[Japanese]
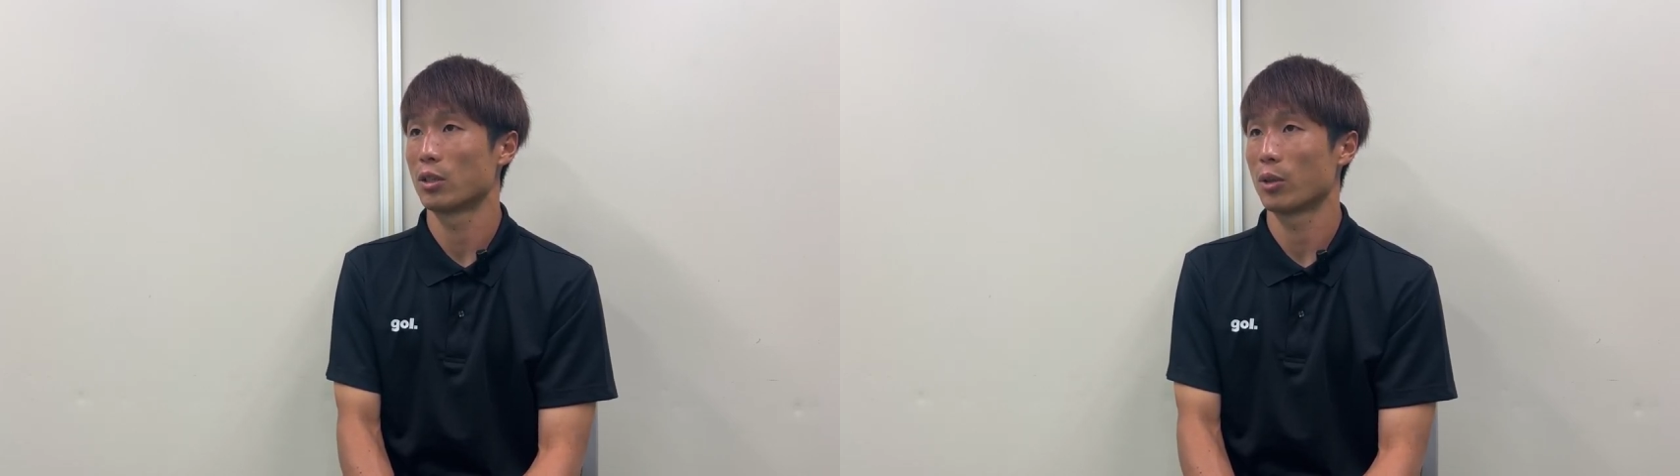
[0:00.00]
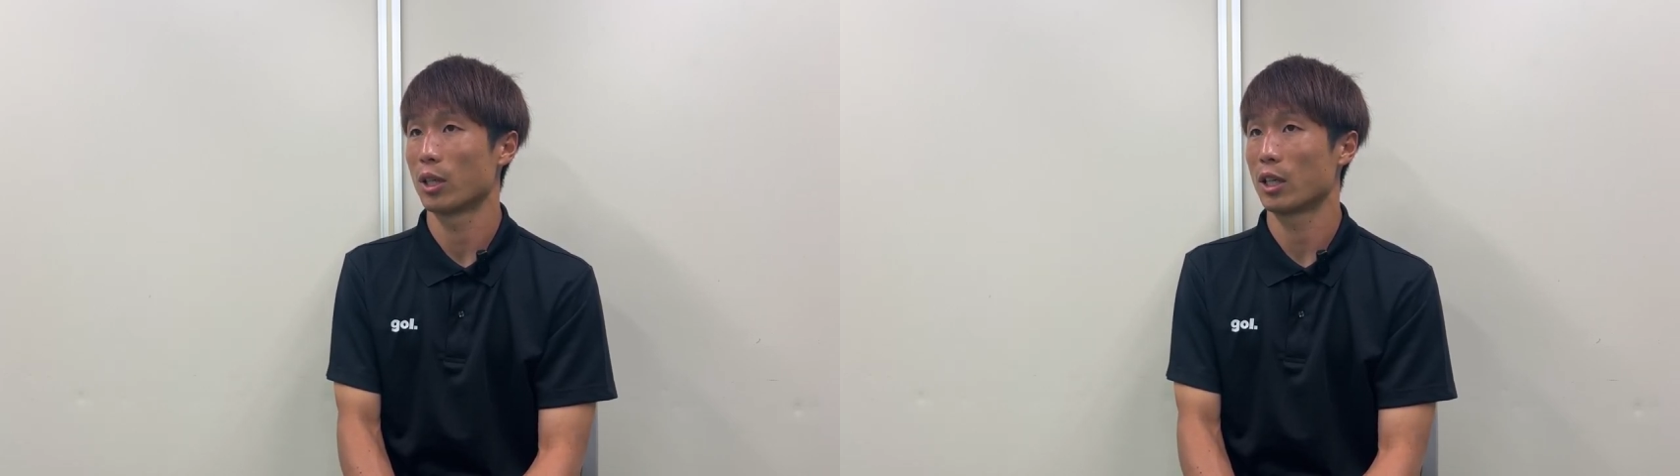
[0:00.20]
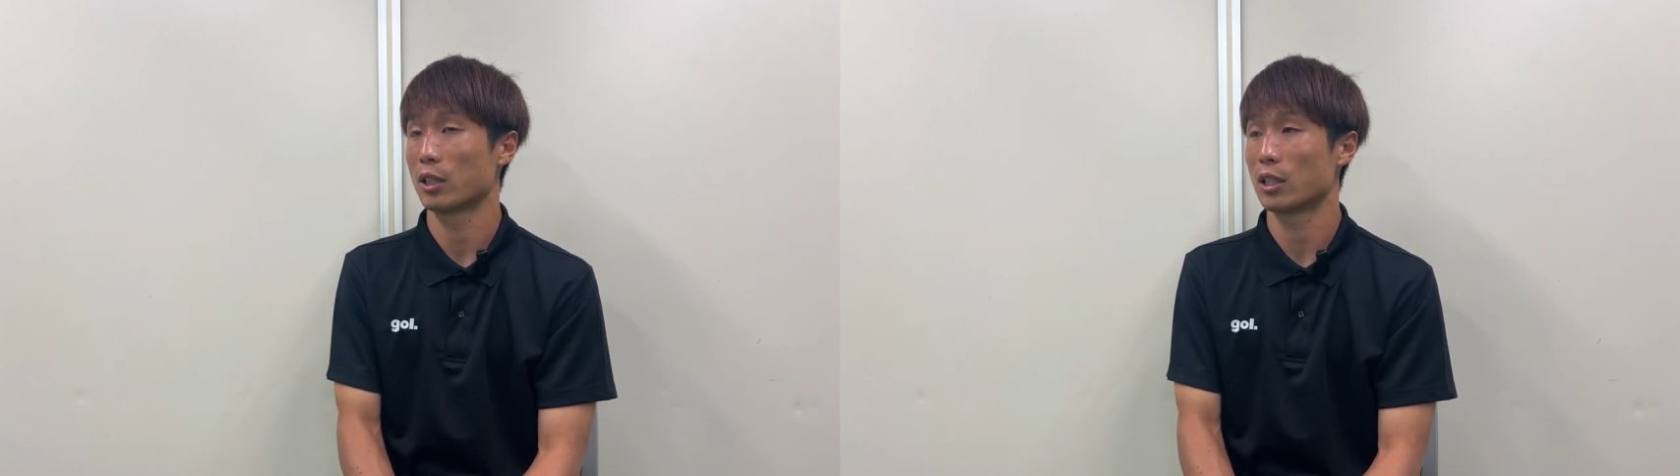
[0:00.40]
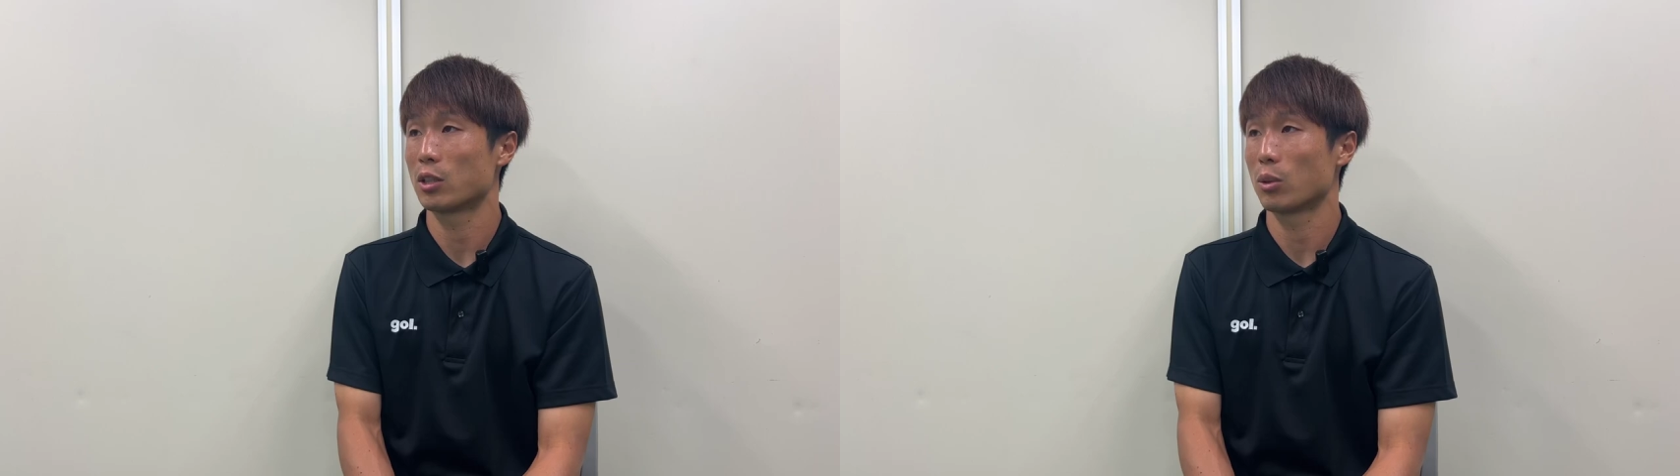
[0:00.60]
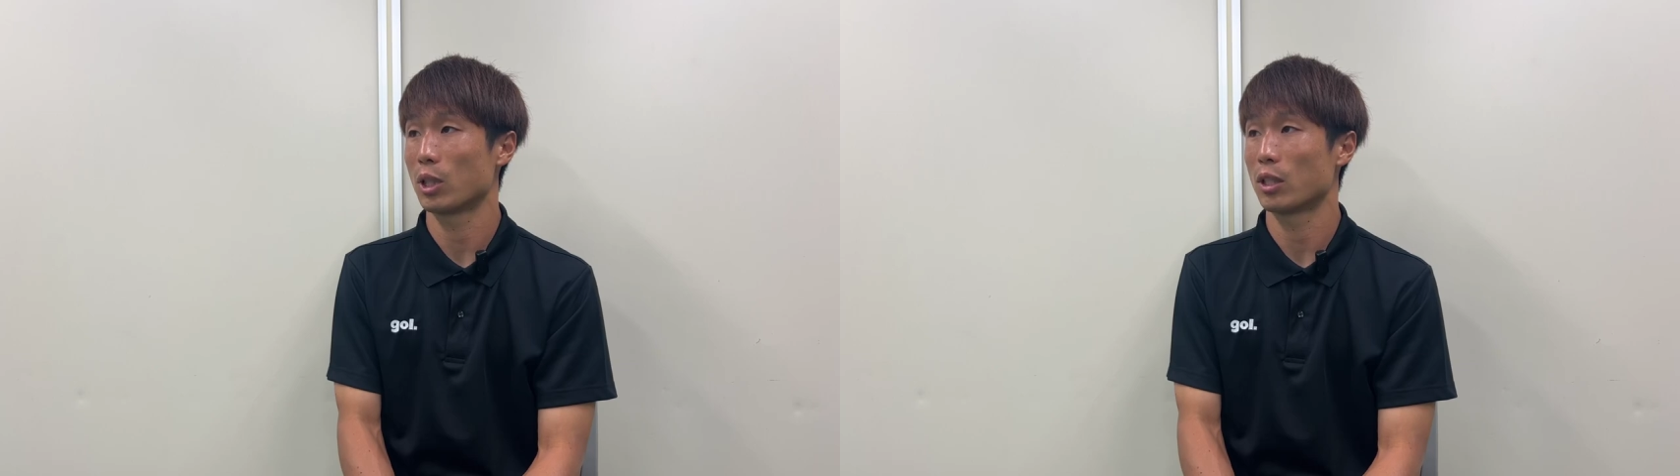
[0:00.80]
それが
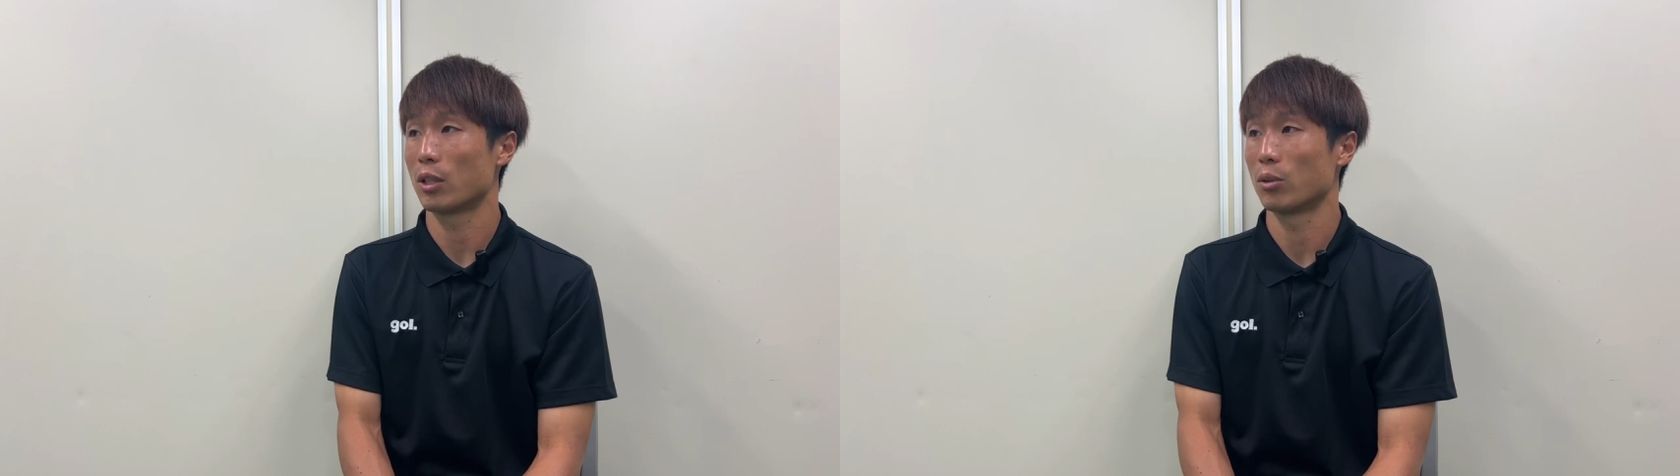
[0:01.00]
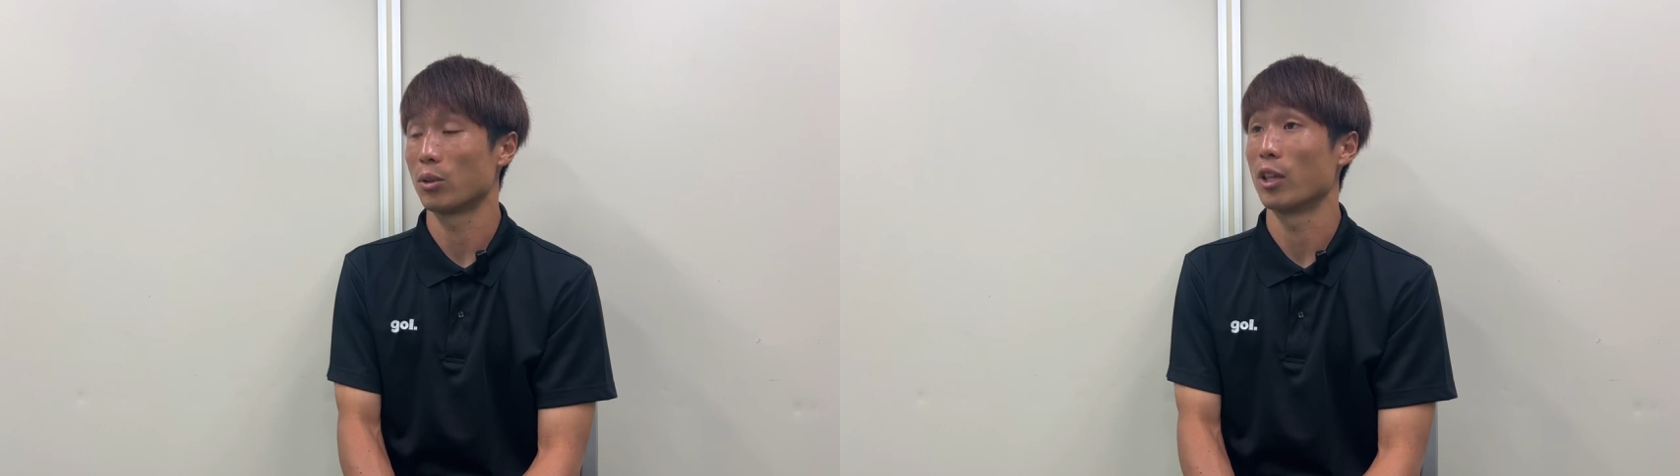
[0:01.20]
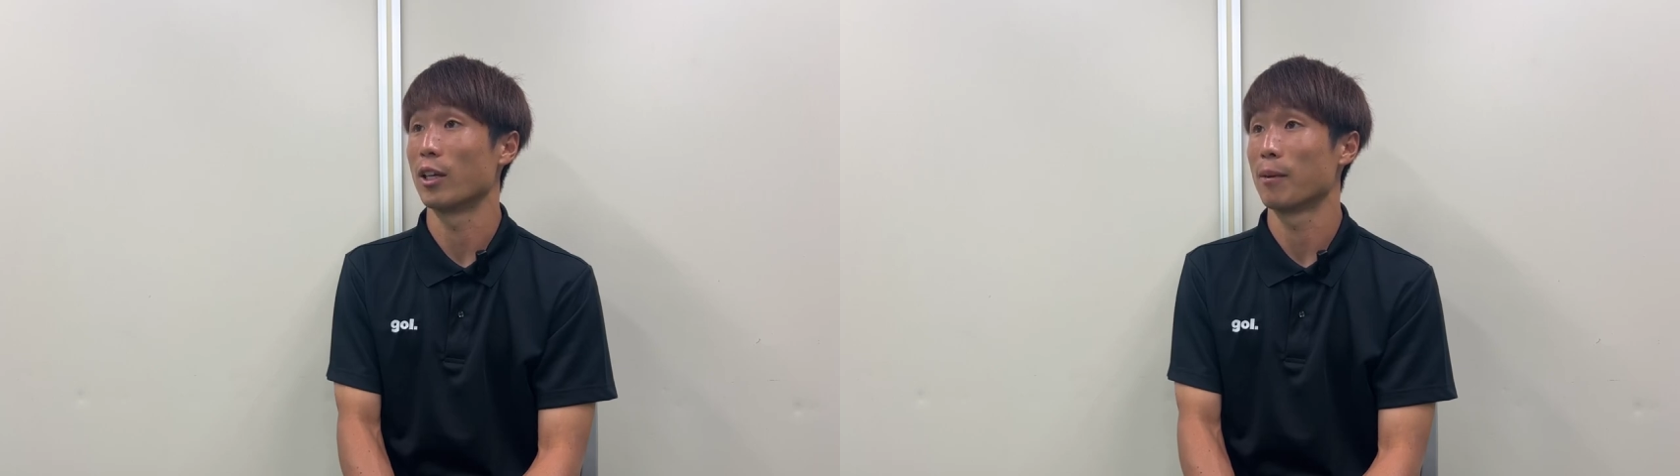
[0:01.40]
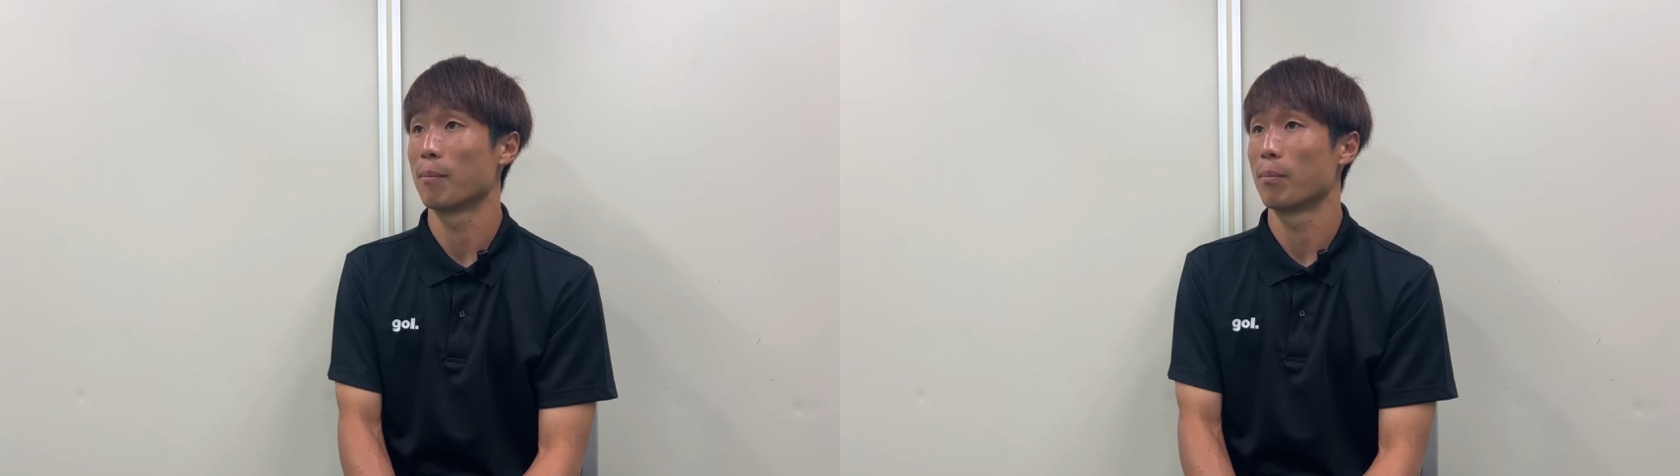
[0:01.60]
形となっているので、